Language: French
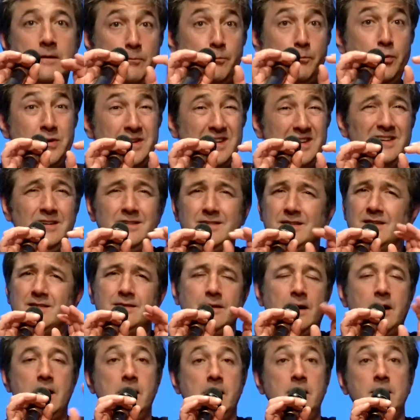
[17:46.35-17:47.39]
Petits, ça
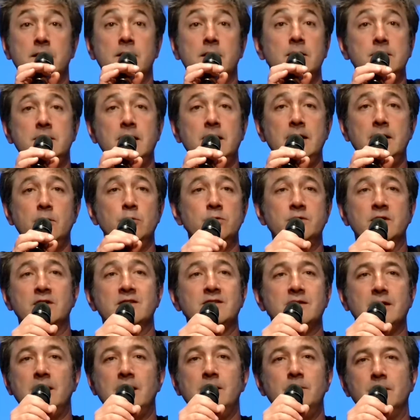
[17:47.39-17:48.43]
sert à rien d'aller aux
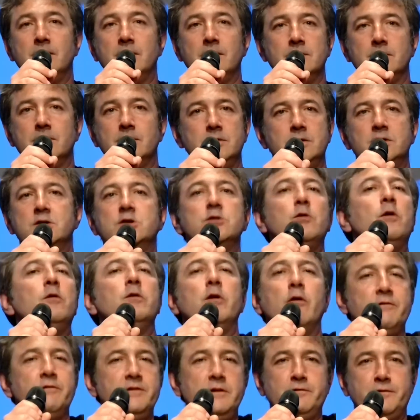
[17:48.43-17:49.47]
extrêmes. Hein. Des gens, on
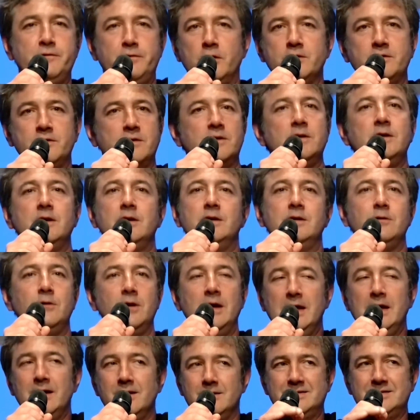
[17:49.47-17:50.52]
a envie de forcer, et de...
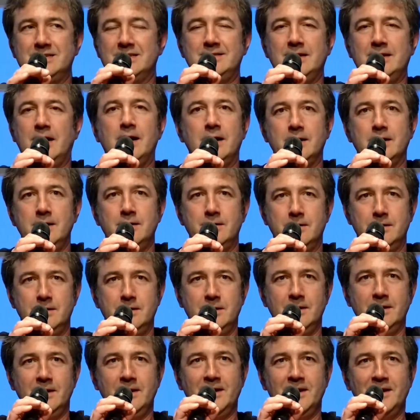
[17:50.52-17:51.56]
ça sert à rien.
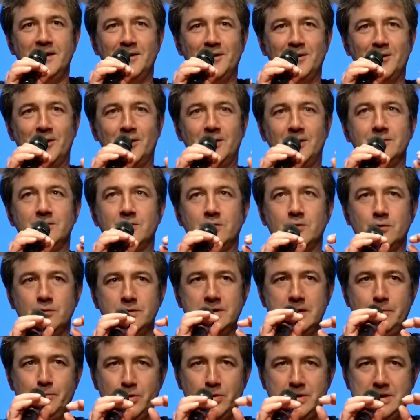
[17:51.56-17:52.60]
ce sont
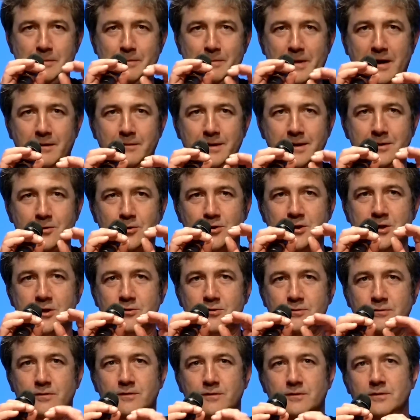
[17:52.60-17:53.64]
des petits paramètres que
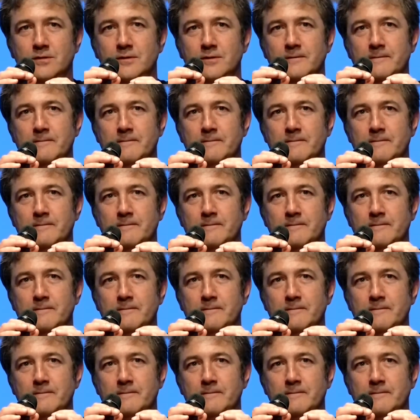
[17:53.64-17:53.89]
j'ajuste.